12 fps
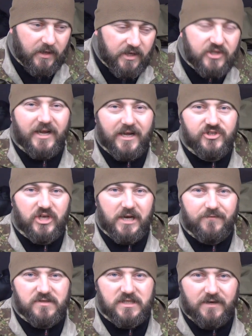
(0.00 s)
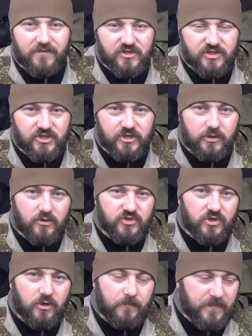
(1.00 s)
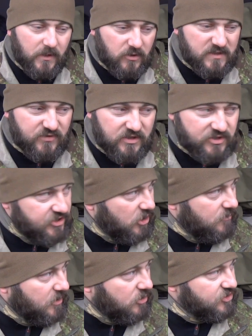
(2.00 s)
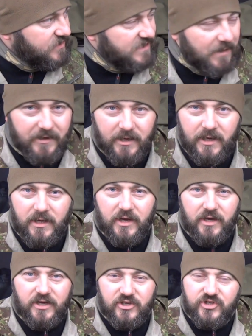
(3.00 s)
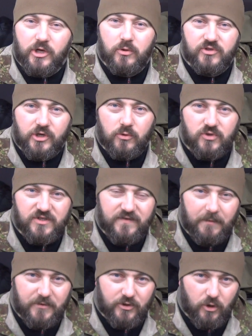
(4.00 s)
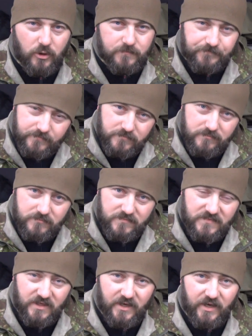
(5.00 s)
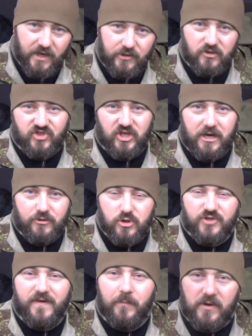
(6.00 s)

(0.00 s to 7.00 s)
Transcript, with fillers: I taka ciekawostka właśnie, jeśli chodzi o, o sprzęt. Z czego my korzystamy, czego, czego używamy do Y, do strzelania. Już Wam